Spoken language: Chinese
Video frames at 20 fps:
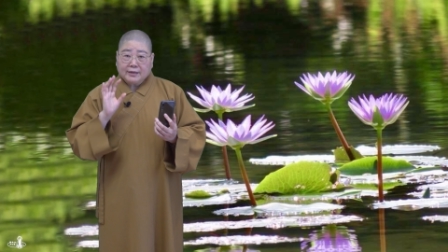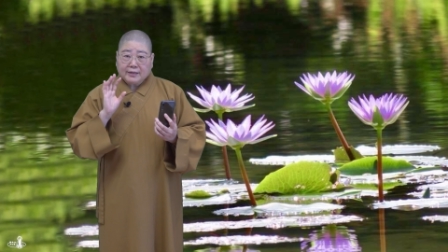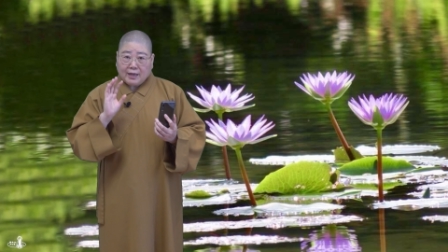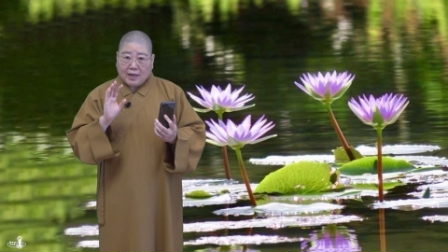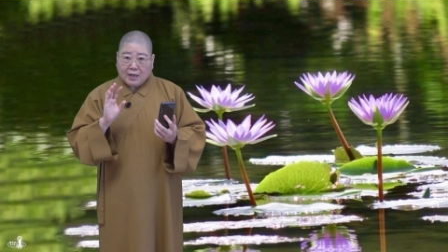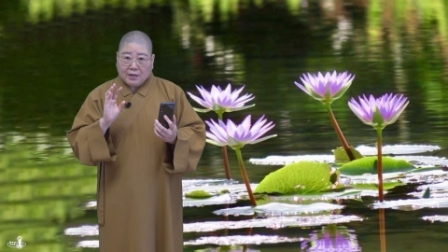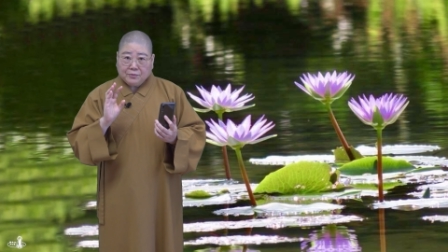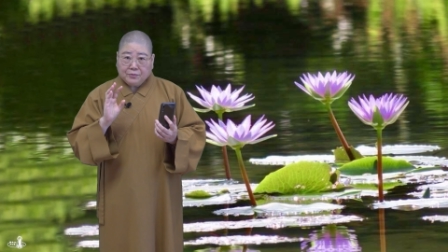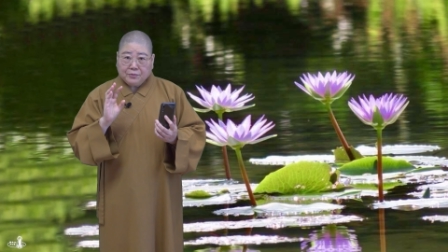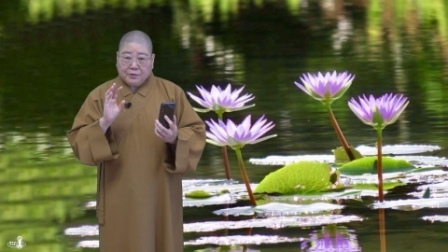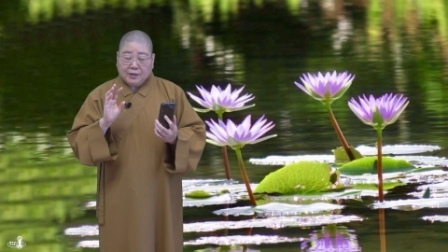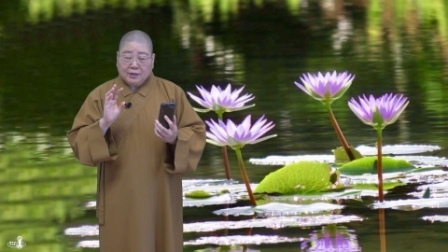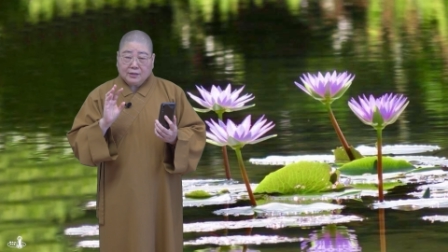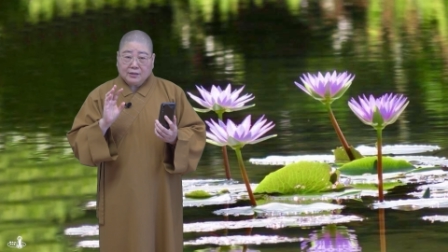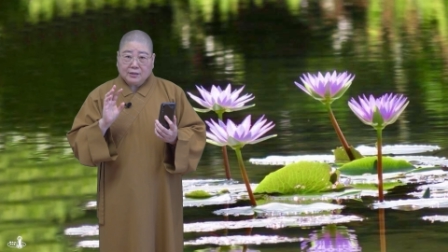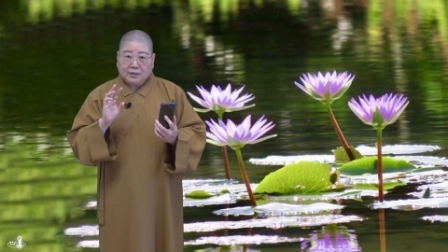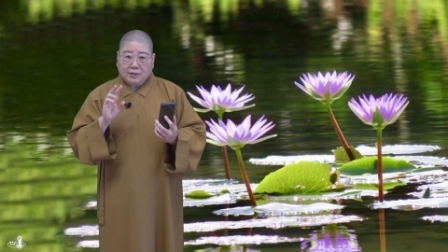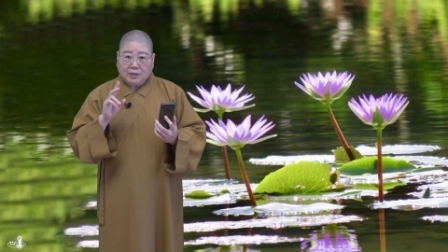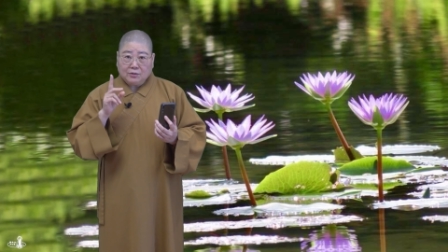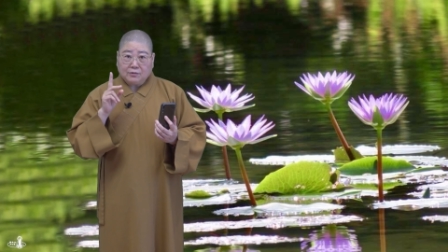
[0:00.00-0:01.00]
龛位
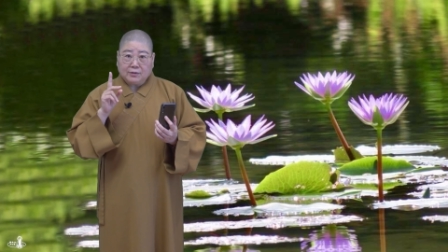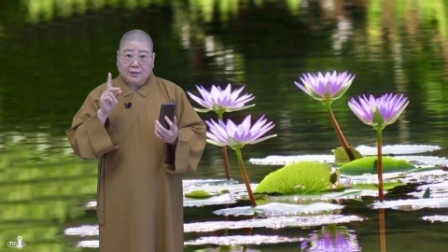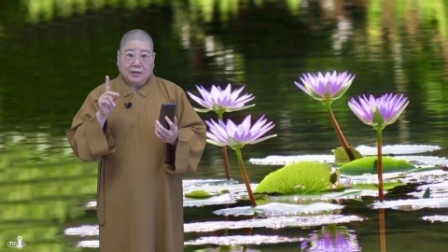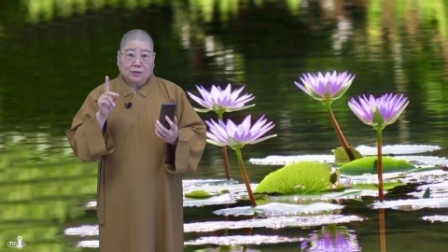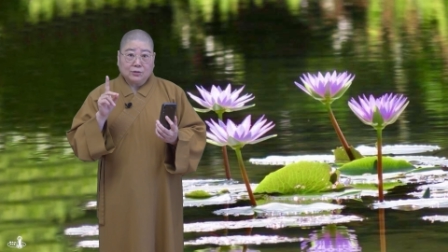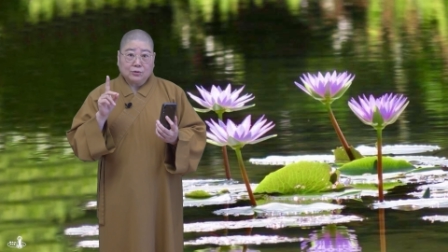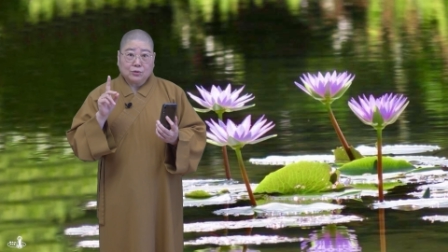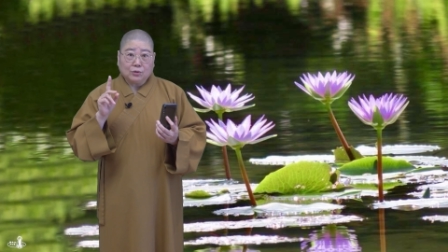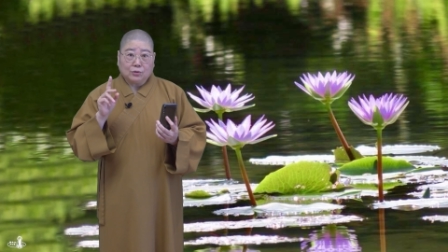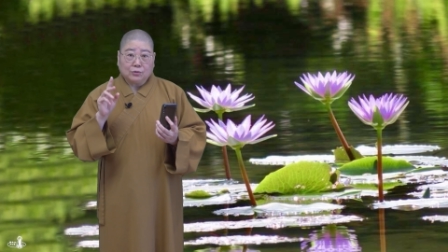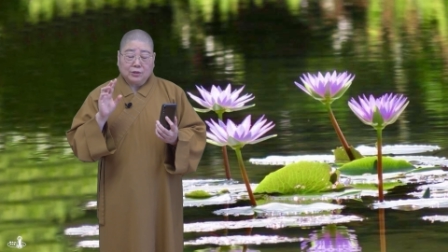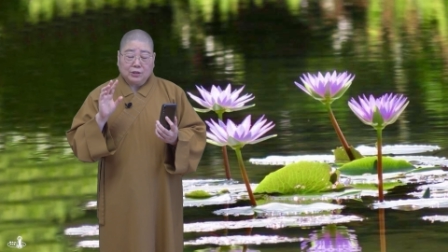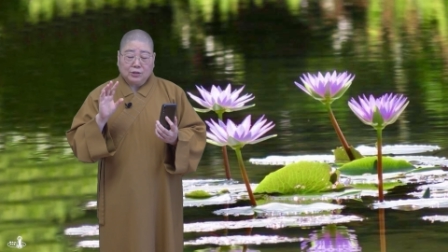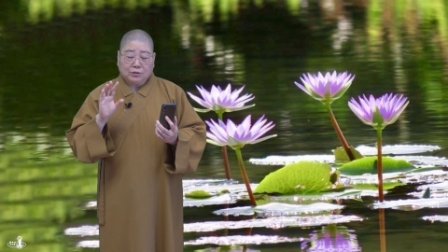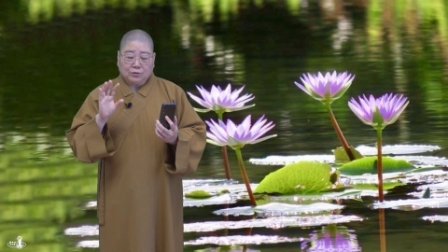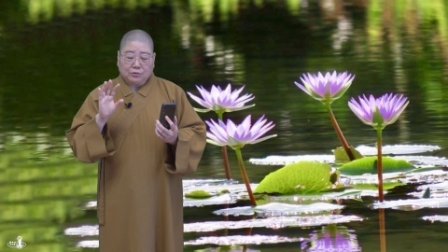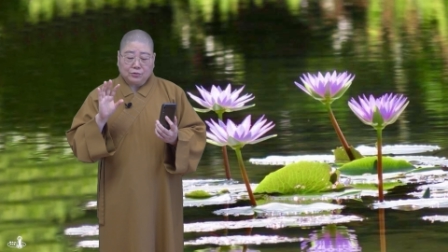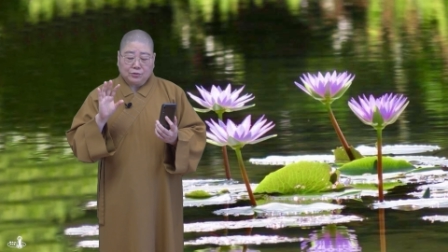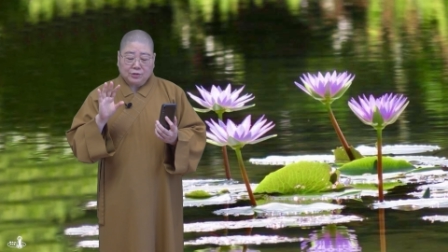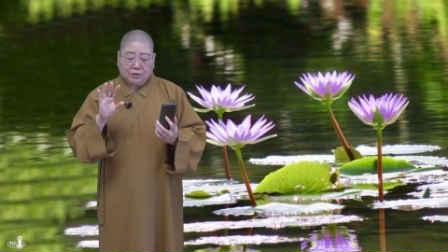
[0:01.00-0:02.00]
呢也有两种，一
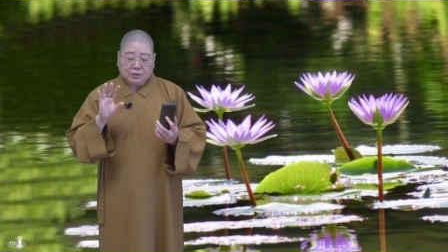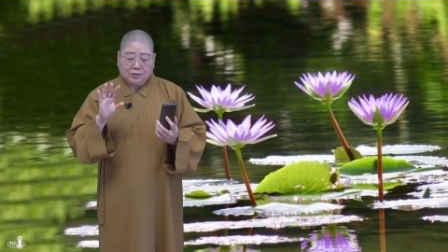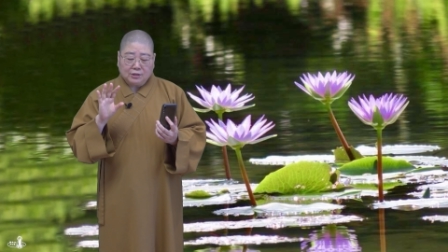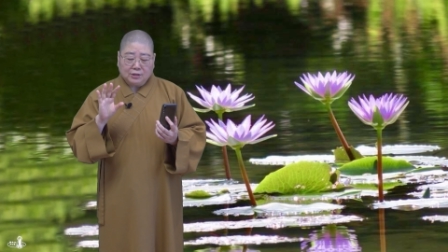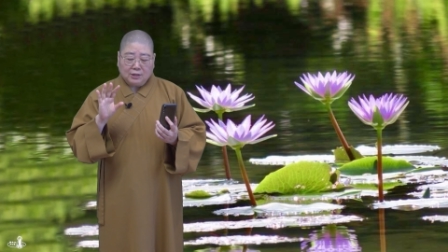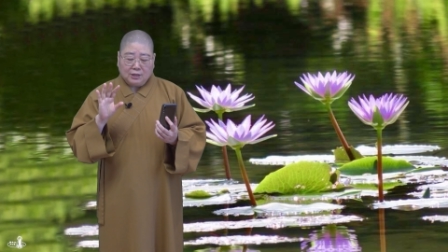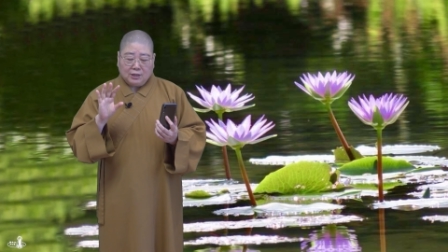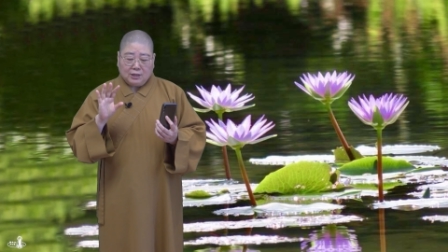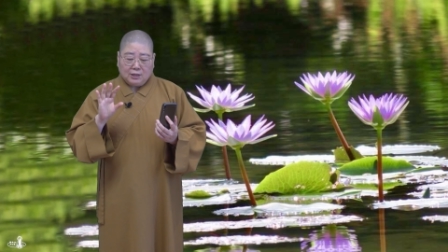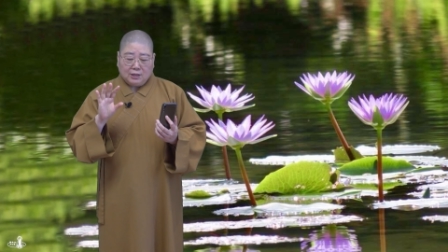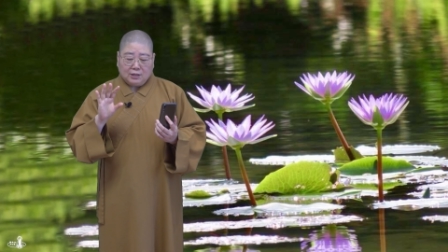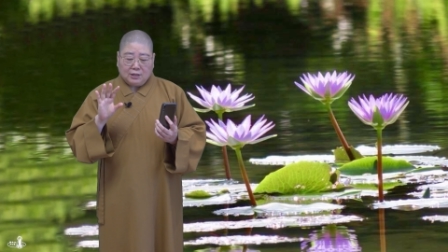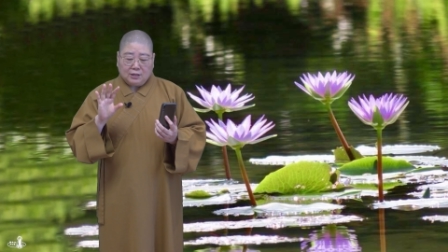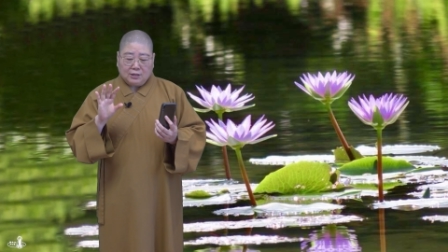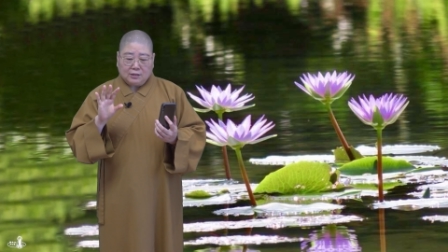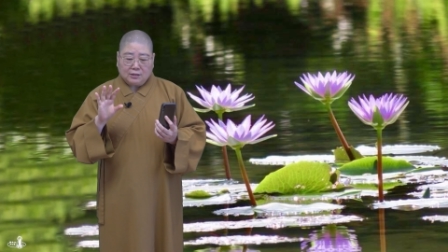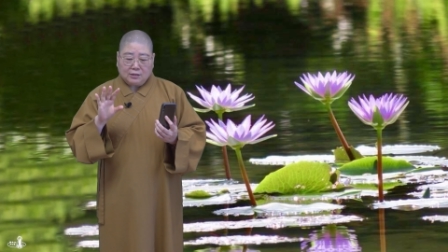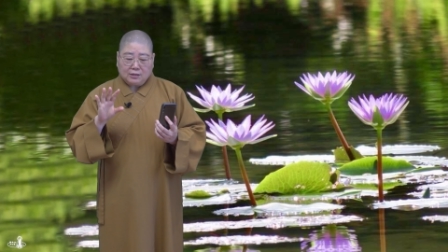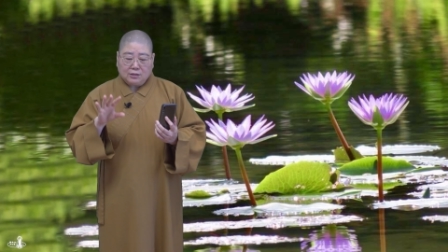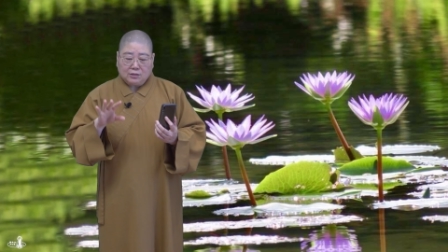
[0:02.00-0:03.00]
种就是
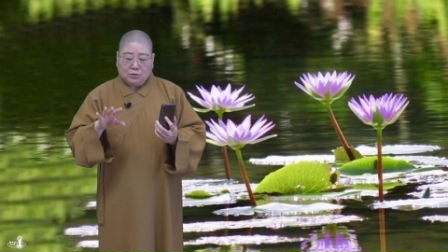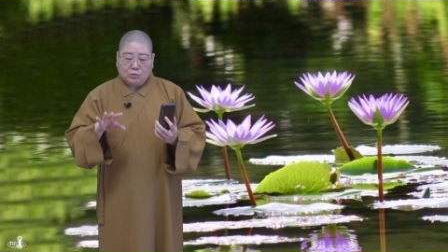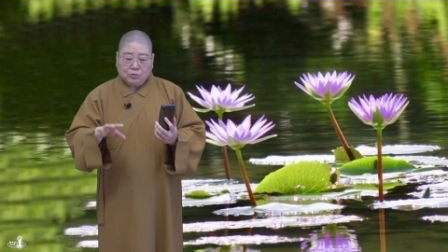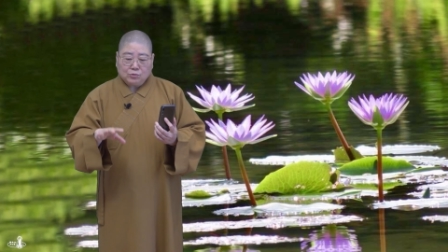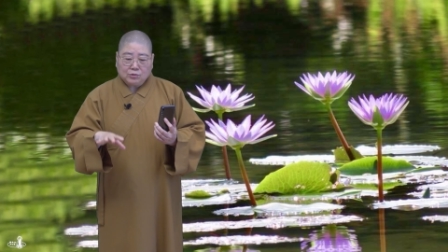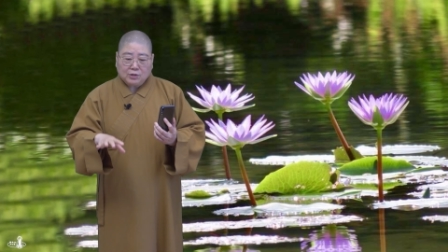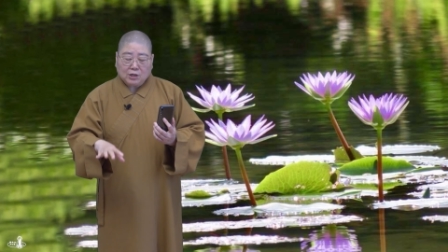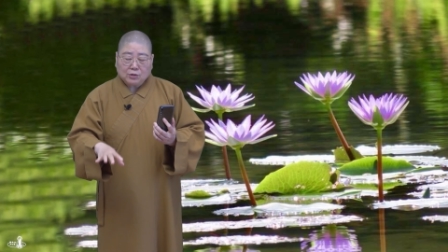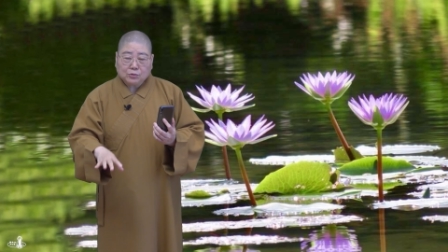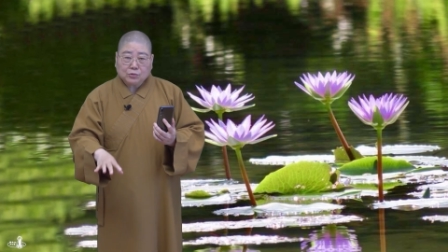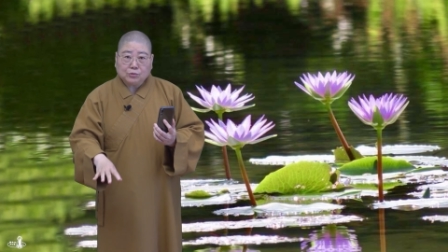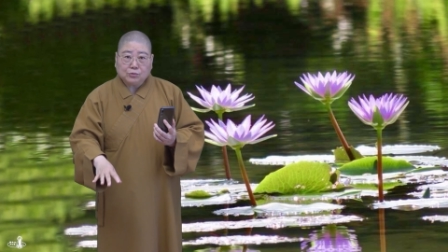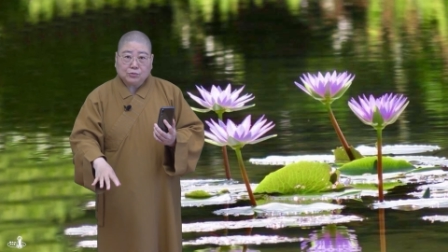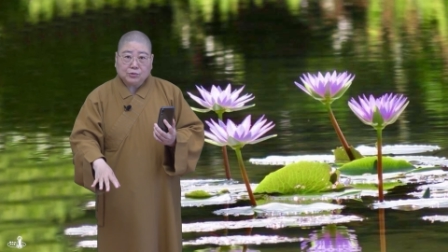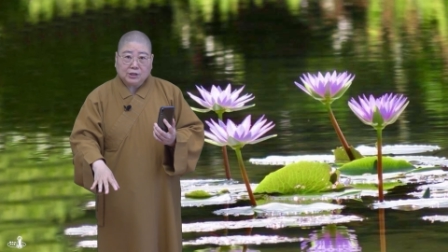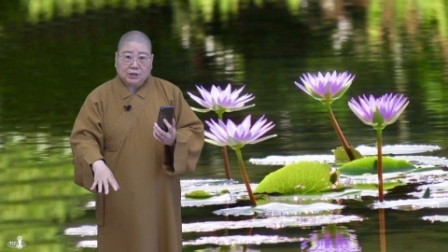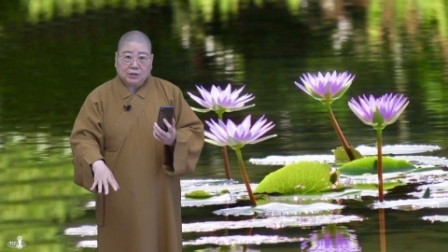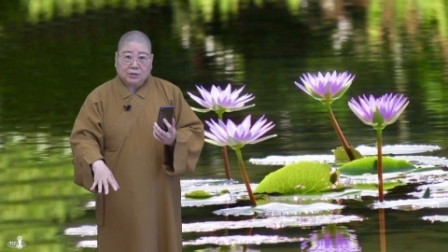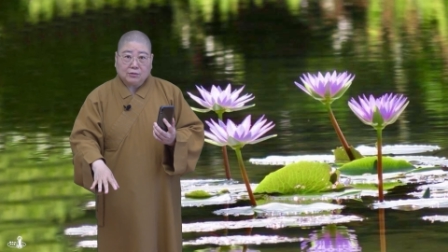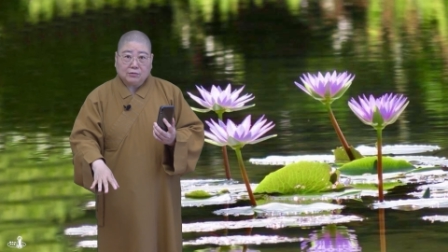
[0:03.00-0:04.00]
呃是入到土
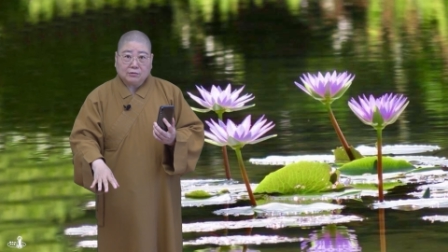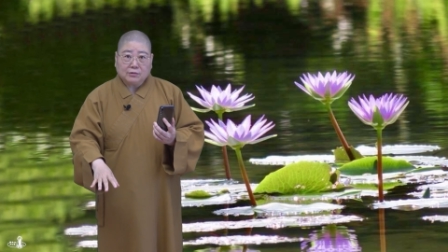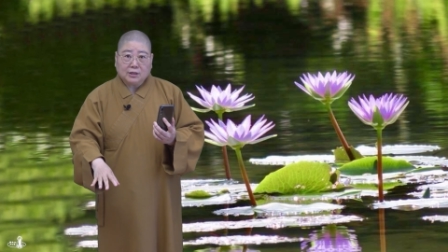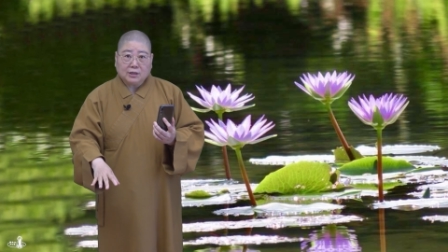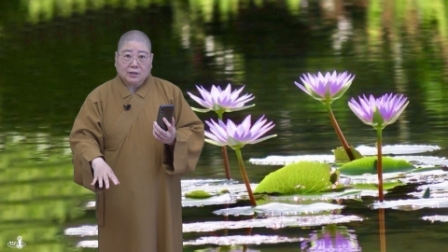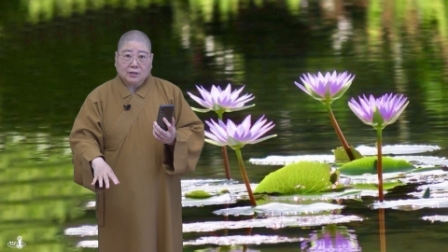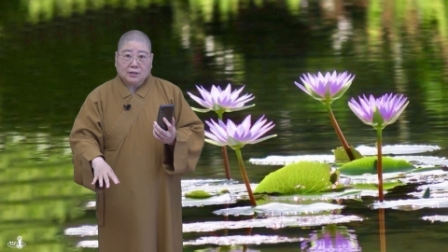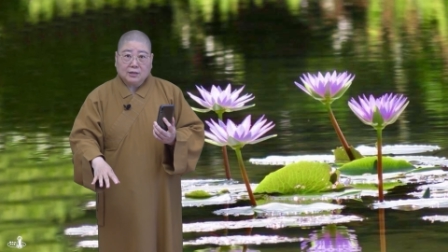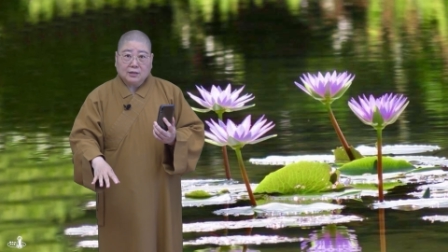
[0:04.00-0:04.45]
里头的，